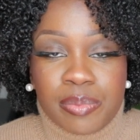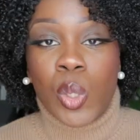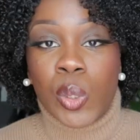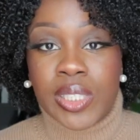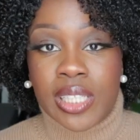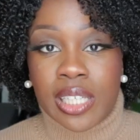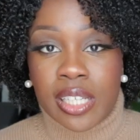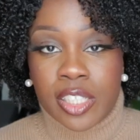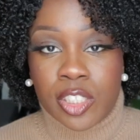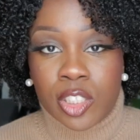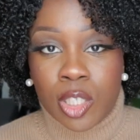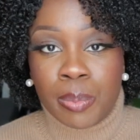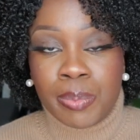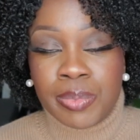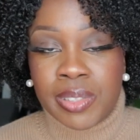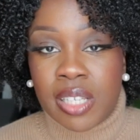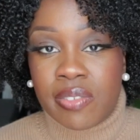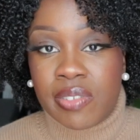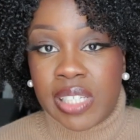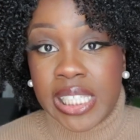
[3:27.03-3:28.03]
Autre exemple,
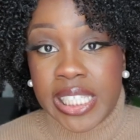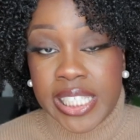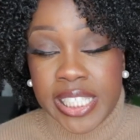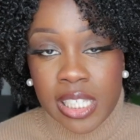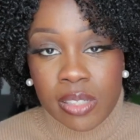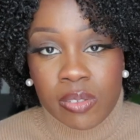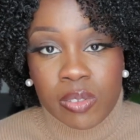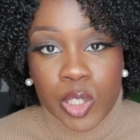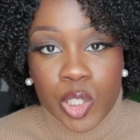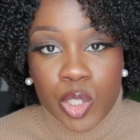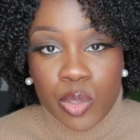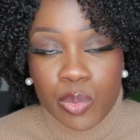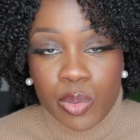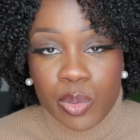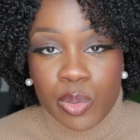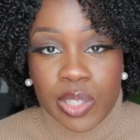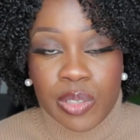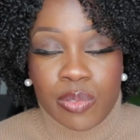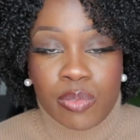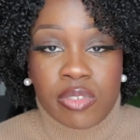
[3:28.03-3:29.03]
vous avez lissé vos
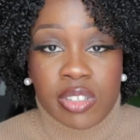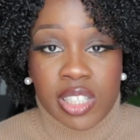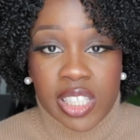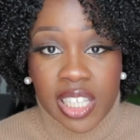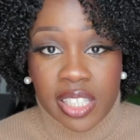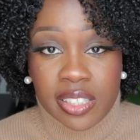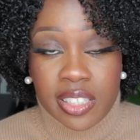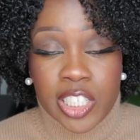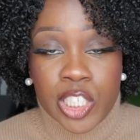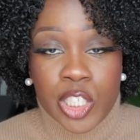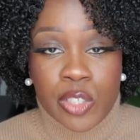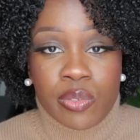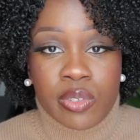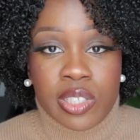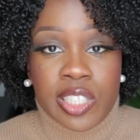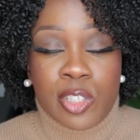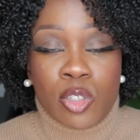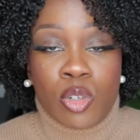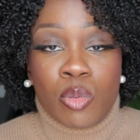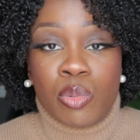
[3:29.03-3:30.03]
cheveux et vous voulez garder les cheveux
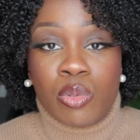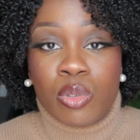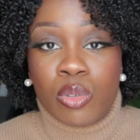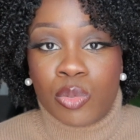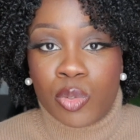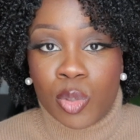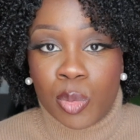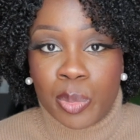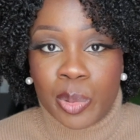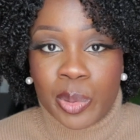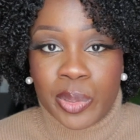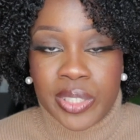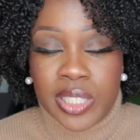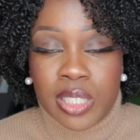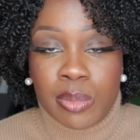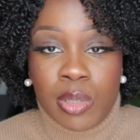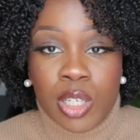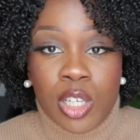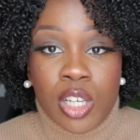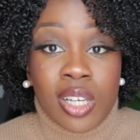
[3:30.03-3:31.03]
lisses le plus longtemps
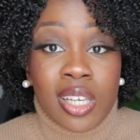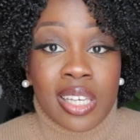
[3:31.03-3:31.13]
possible.